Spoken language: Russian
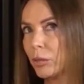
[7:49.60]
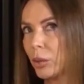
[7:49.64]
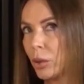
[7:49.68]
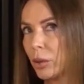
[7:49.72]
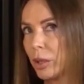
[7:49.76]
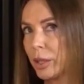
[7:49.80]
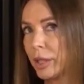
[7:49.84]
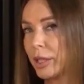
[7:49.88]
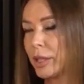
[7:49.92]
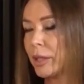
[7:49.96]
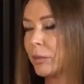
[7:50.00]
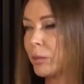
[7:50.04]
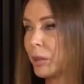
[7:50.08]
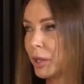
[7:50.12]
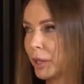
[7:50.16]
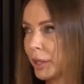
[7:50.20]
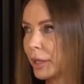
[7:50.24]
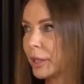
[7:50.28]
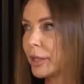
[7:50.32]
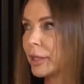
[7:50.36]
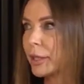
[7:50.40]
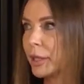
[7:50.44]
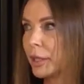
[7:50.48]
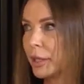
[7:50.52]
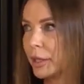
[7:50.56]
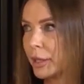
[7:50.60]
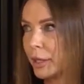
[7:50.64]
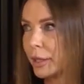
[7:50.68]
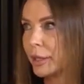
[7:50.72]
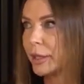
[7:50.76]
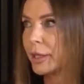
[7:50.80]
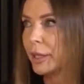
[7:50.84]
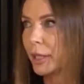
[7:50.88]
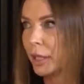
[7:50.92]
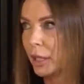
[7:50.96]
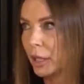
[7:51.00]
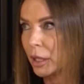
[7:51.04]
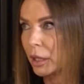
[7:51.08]
более 70
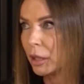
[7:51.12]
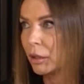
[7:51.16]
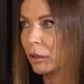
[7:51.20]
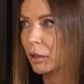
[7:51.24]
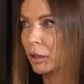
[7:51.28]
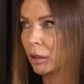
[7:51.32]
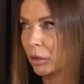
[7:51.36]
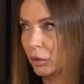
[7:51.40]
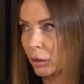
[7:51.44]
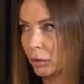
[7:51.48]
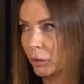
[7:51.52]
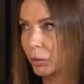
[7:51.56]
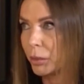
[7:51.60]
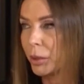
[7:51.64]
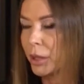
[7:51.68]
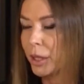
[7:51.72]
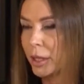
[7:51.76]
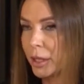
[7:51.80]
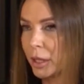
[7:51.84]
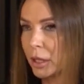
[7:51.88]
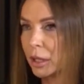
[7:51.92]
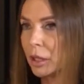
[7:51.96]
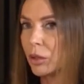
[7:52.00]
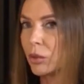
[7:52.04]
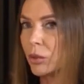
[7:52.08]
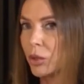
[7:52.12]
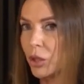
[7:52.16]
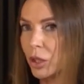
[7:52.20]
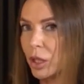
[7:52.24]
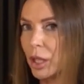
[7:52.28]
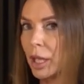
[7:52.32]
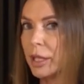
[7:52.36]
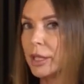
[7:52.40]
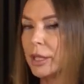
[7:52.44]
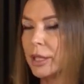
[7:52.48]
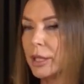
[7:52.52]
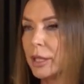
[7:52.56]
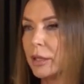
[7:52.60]
детей э, приняло
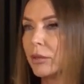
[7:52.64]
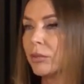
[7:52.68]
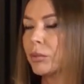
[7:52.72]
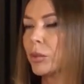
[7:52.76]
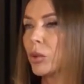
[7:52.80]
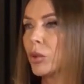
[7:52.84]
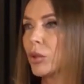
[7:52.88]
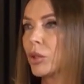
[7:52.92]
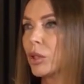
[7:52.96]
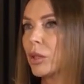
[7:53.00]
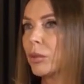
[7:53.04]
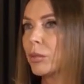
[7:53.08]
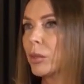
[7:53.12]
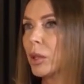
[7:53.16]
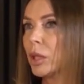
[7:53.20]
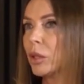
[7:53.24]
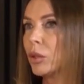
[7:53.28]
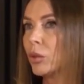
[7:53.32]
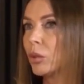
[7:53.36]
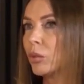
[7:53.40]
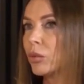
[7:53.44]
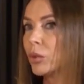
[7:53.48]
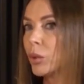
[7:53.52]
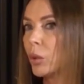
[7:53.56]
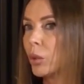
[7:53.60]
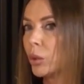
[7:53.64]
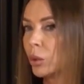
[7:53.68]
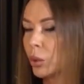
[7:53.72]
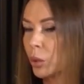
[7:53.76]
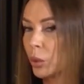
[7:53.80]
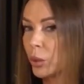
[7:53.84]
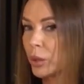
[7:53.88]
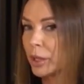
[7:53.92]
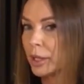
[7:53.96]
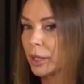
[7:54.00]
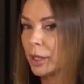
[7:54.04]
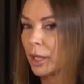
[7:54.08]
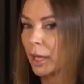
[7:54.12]
участие в прошлом году в
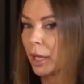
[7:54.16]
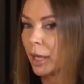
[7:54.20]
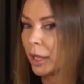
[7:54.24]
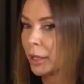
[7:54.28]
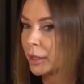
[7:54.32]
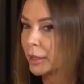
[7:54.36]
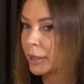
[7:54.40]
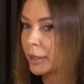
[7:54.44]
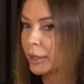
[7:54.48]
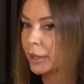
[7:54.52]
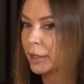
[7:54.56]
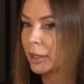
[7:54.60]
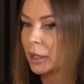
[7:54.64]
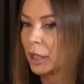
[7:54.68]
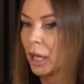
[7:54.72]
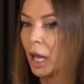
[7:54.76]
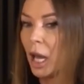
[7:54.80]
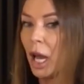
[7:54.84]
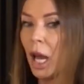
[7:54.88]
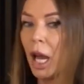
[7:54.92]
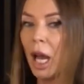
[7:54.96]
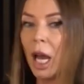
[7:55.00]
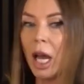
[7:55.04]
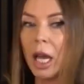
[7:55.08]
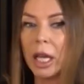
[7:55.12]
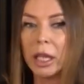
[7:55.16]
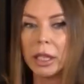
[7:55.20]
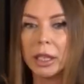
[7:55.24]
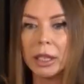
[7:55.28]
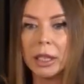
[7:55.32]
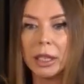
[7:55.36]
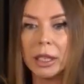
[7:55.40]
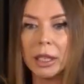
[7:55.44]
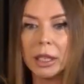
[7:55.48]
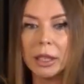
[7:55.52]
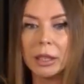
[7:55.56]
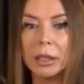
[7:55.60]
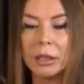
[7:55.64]
конкурсе IT.
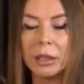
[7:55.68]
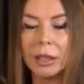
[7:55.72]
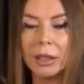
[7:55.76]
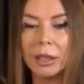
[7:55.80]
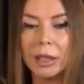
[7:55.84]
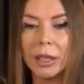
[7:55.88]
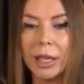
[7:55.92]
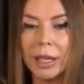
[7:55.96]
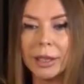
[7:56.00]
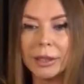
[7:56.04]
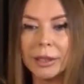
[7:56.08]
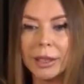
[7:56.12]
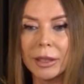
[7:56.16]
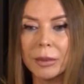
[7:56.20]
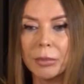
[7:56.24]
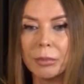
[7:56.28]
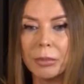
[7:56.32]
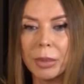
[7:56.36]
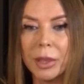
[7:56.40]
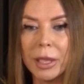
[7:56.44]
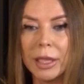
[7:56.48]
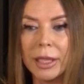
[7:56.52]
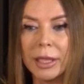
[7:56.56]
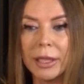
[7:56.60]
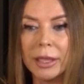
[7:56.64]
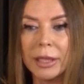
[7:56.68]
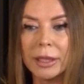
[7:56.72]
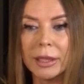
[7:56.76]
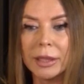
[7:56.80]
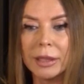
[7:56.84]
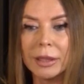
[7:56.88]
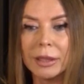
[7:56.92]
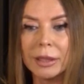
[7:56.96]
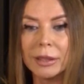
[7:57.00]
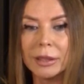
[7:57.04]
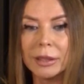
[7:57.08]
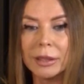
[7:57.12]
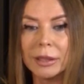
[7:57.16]
И это
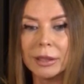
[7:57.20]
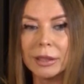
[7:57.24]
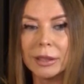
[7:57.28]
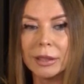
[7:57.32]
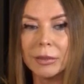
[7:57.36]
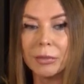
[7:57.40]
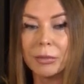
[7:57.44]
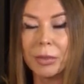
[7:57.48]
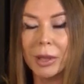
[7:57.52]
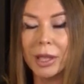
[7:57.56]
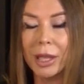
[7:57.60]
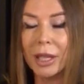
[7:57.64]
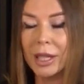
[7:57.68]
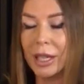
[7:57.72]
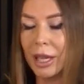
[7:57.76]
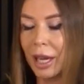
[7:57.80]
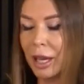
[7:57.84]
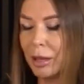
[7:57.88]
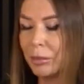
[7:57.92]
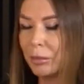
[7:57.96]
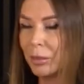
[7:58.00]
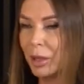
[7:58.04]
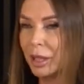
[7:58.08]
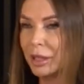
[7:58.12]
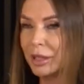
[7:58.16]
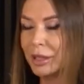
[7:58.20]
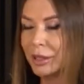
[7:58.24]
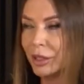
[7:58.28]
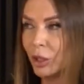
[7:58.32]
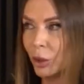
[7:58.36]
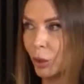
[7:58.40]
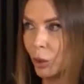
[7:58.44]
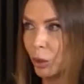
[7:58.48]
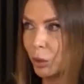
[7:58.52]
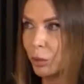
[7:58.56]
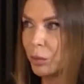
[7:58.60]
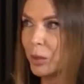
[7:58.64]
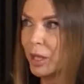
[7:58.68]
были программа
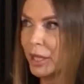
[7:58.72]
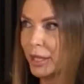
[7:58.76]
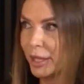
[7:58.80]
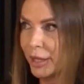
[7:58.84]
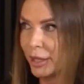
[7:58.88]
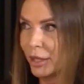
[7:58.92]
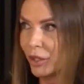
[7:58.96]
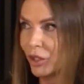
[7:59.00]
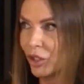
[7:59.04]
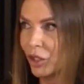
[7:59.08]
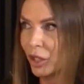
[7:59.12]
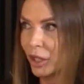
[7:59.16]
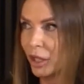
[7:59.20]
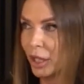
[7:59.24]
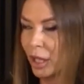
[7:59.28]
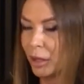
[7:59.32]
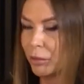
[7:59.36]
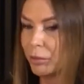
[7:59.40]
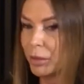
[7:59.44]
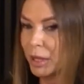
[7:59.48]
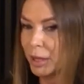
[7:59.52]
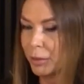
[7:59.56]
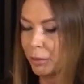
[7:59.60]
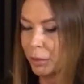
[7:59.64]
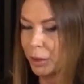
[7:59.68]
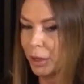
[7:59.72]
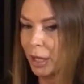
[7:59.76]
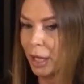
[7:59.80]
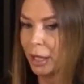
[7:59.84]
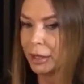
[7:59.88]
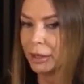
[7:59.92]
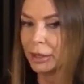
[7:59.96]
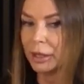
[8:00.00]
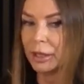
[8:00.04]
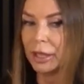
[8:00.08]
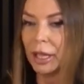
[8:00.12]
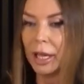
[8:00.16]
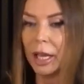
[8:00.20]
трехмесячная,
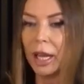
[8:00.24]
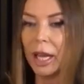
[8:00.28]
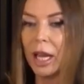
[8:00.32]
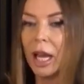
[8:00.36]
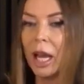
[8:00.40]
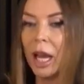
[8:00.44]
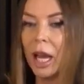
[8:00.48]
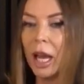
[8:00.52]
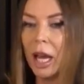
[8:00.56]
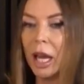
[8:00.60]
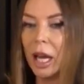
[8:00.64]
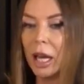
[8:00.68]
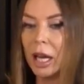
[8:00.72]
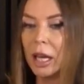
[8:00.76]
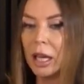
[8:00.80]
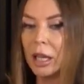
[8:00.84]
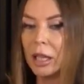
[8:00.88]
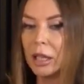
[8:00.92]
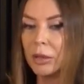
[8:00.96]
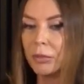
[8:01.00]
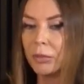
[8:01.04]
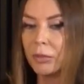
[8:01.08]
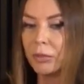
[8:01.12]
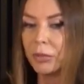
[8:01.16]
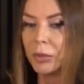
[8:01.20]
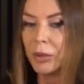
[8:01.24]
бесплатная, а,